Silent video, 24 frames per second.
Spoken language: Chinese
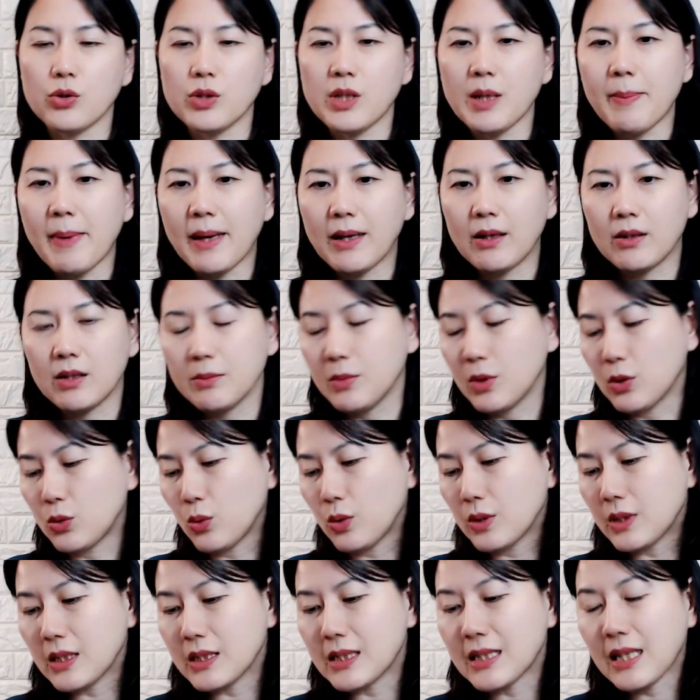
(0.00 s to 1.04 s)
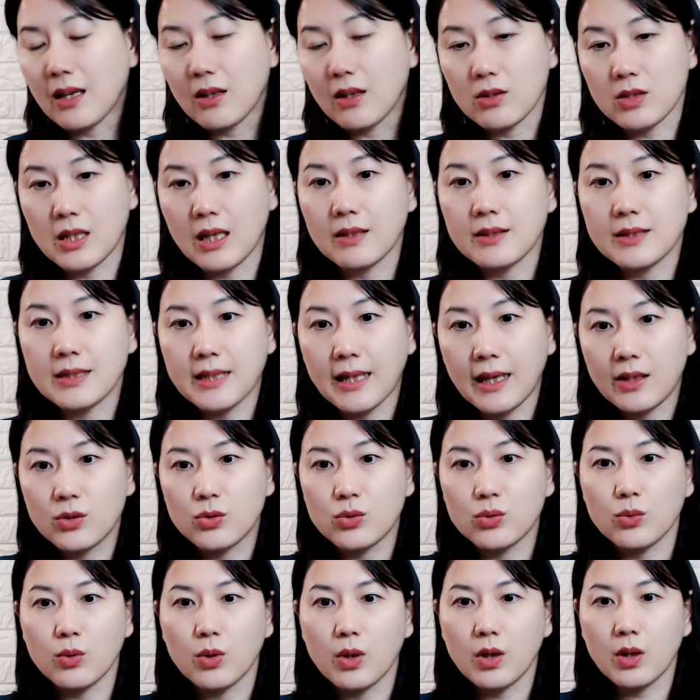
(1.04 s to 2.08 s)
写板有那么多的厂商在
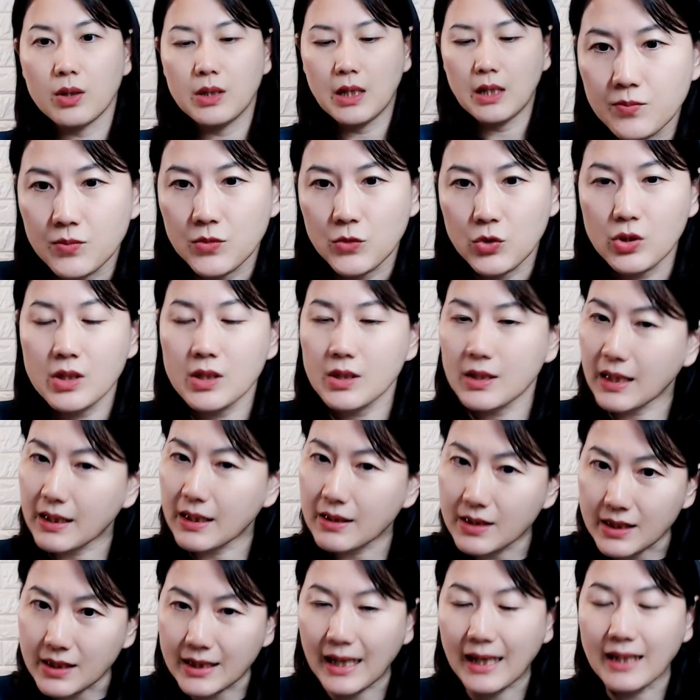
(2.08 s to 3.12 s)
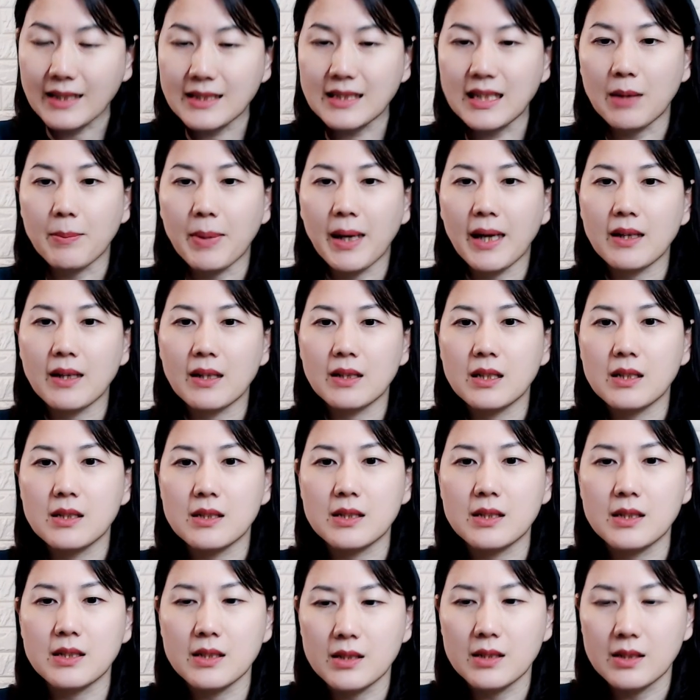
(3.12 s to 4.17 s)
做，就是跟其他厂牌的特
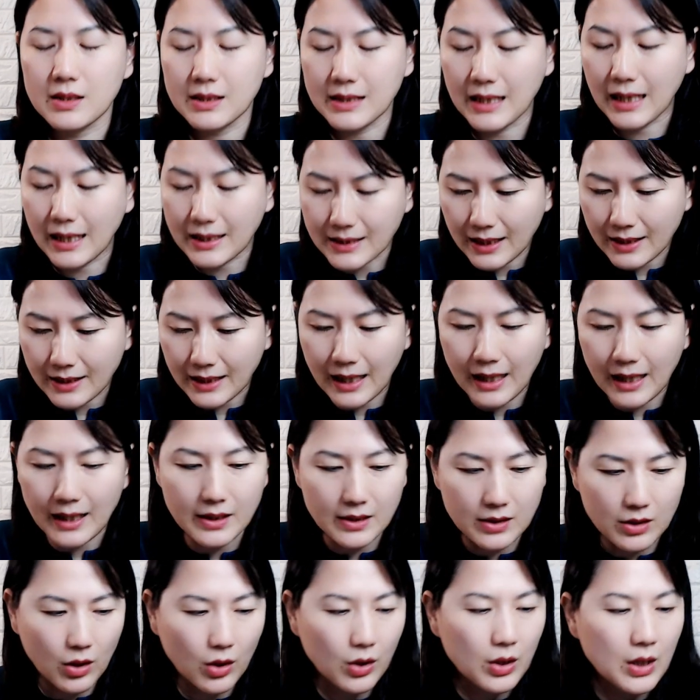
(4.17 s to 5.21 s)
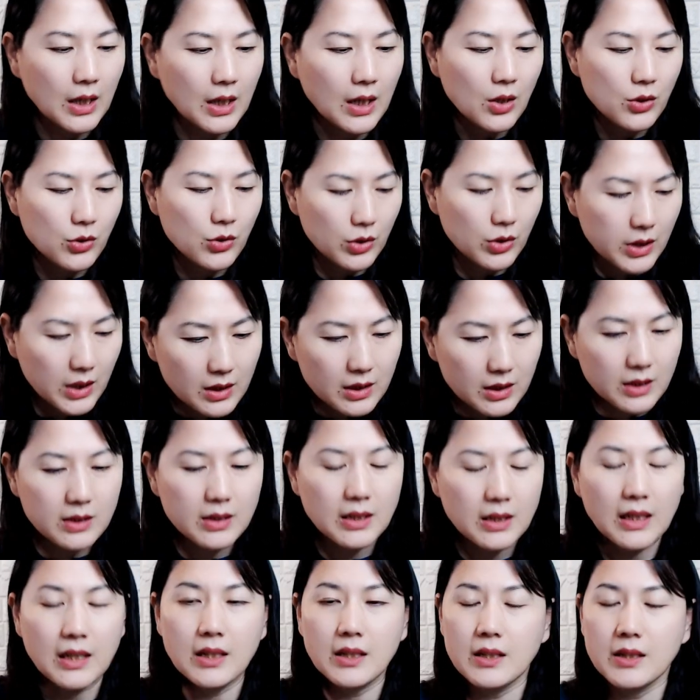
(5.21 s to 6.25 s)
色差在哪里哦？首先呢。
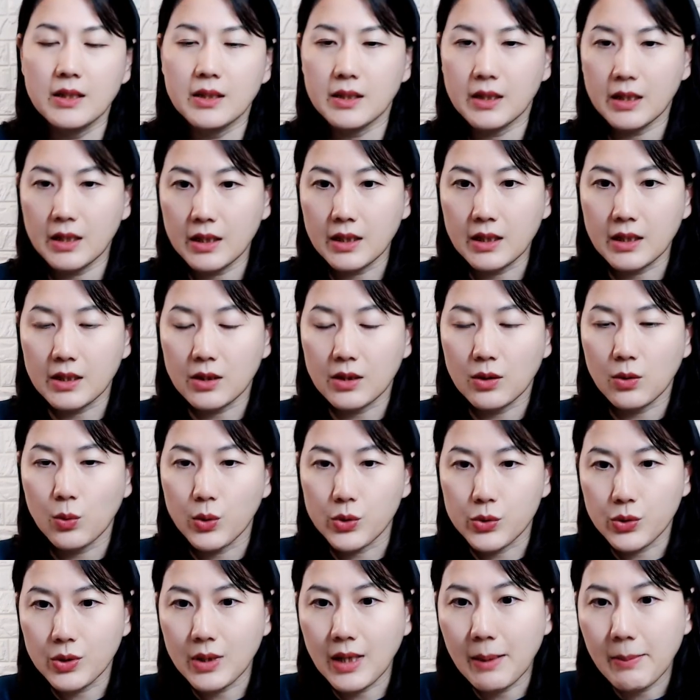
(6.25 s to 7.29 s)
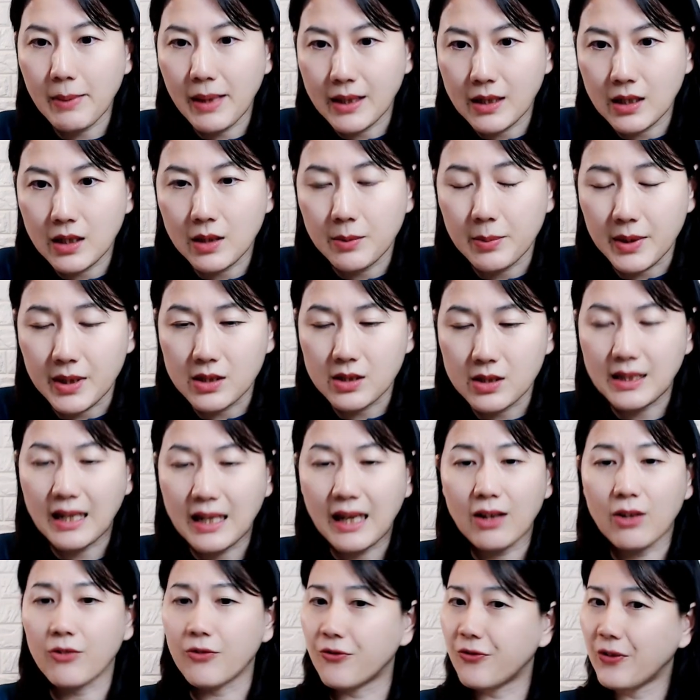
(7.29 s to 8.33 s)
第一个，我觉得它蛮特别，是它
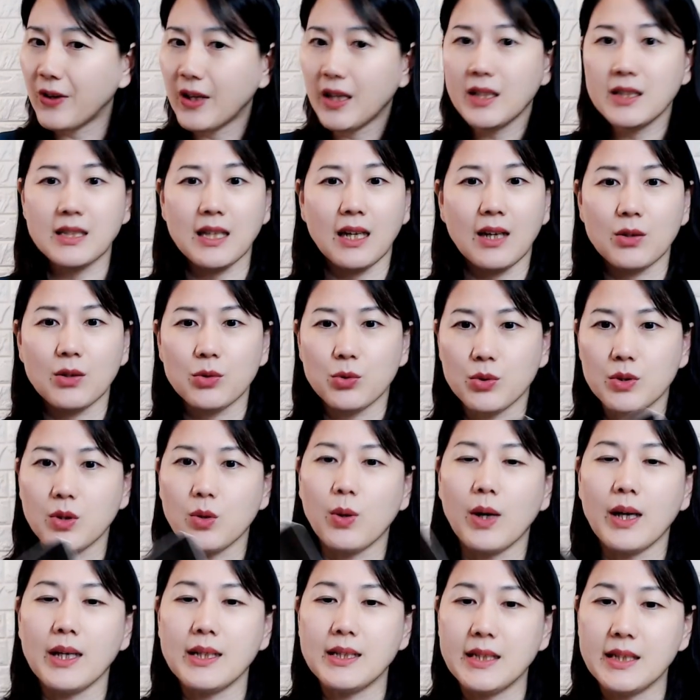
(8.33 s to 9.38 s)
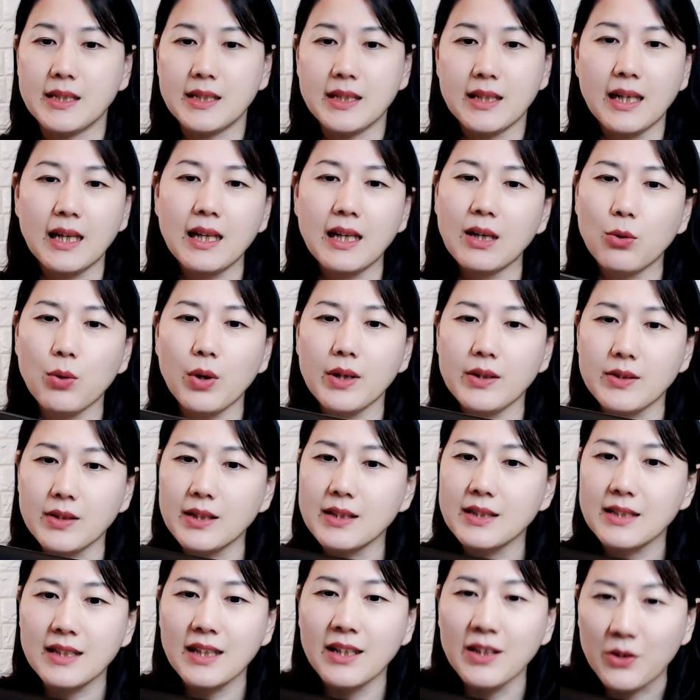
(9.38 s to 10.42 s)
有非常多的快捷键，它的快捷键
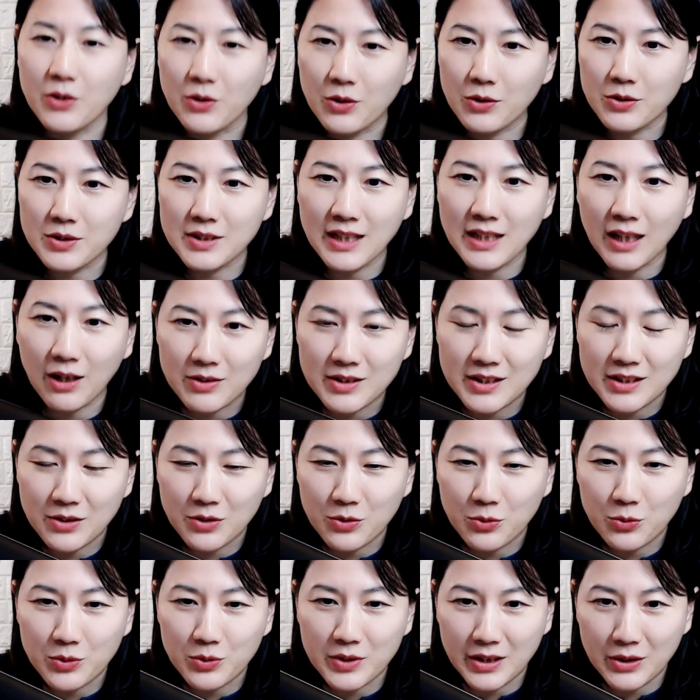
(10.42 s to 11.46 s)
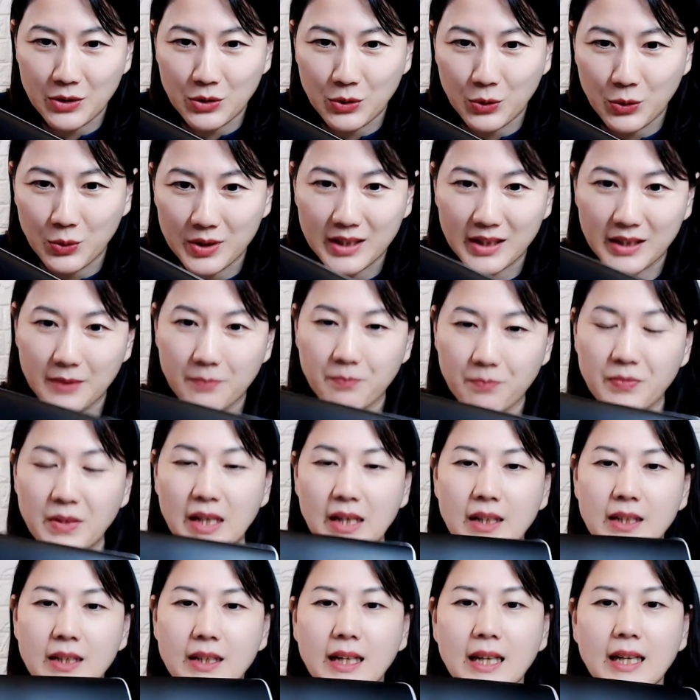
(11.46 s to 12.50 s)
真的有够超级无敌多的。
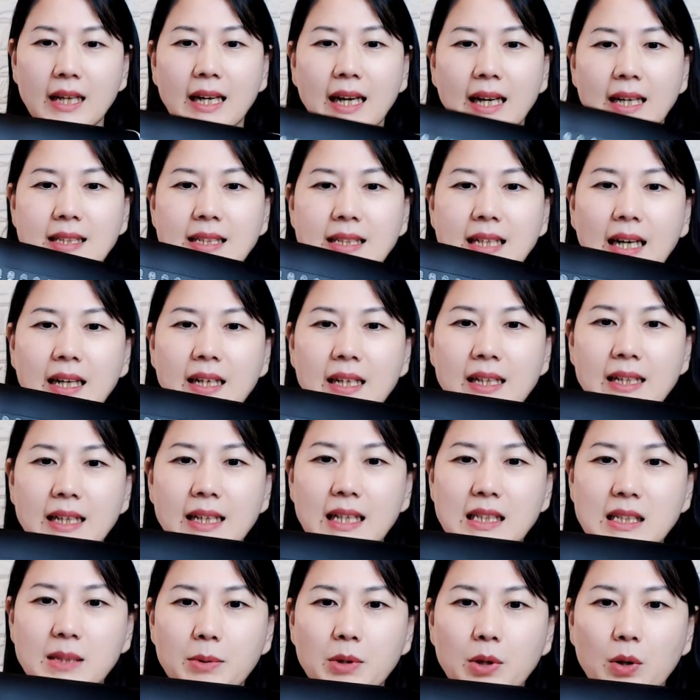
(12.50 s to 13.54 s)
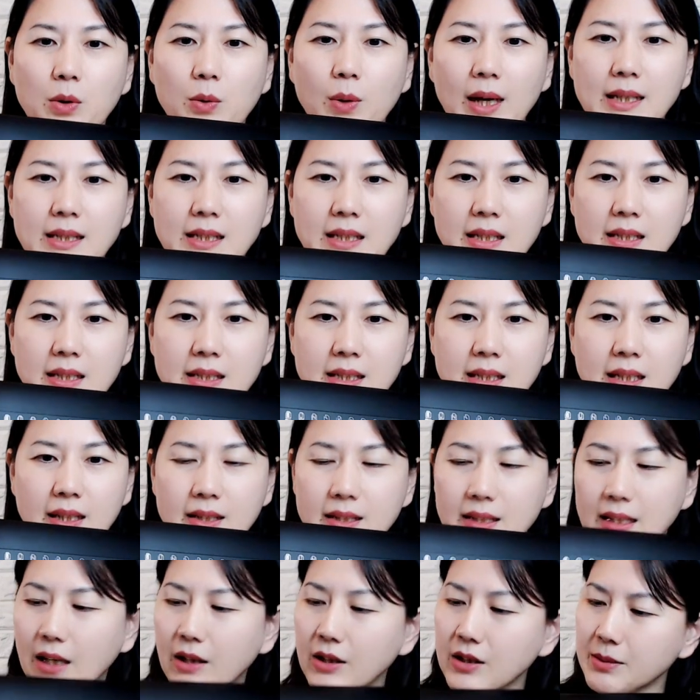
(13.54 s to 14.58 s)
你可以看一下，它这边有快捷键，
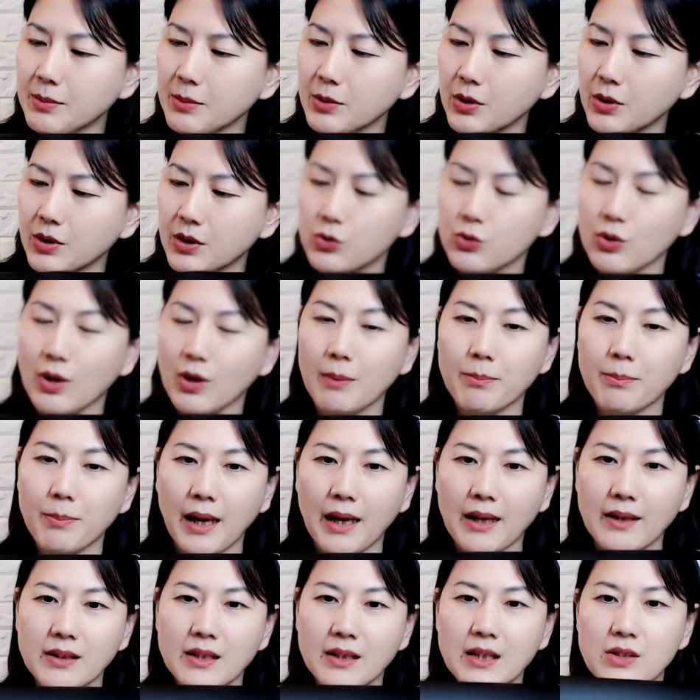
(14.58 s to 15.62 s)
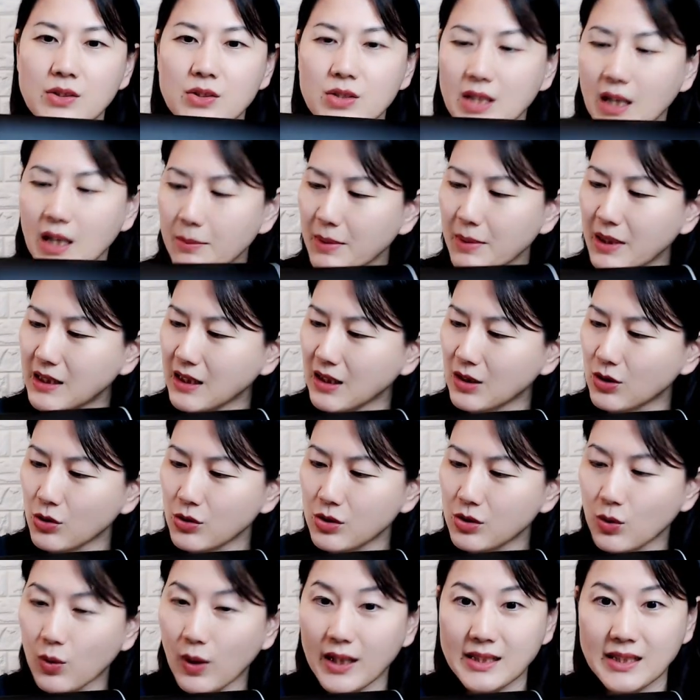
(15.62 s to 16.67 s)
然后这边有个转盘，上面这个都是
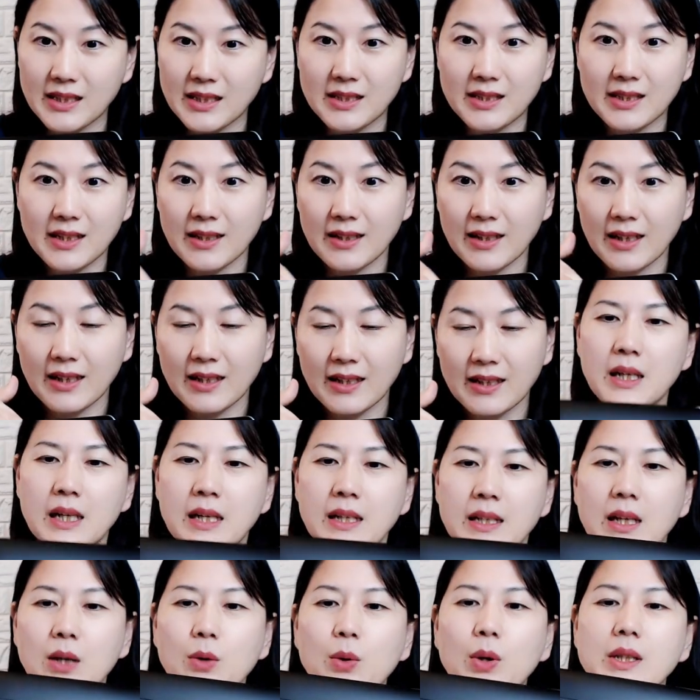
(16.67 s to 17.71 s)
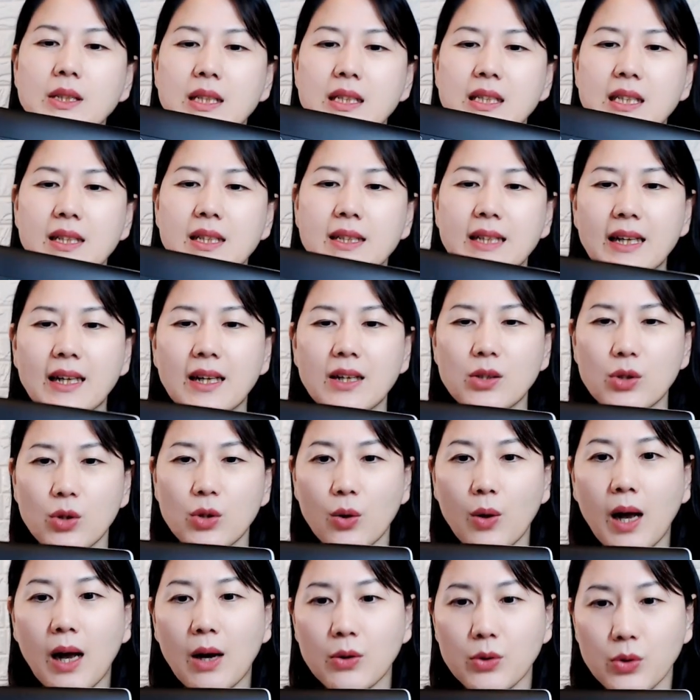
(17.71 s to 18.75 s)
快捷键诶。那快捷键当然有
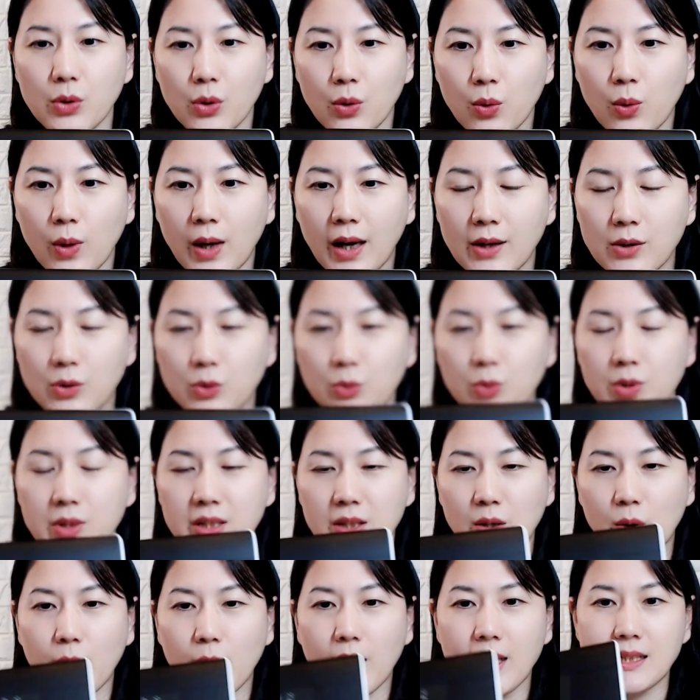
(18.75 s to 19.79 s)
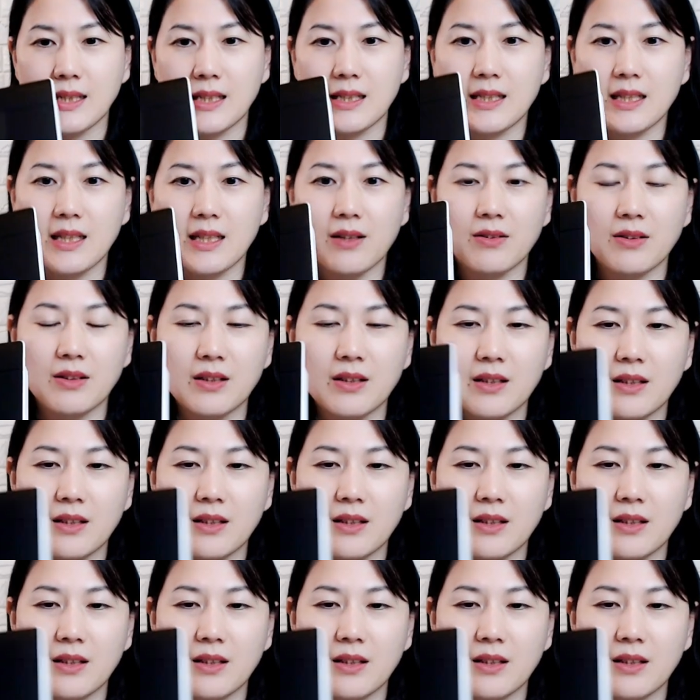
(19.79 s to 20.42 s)
好有坏，如果你的快捷键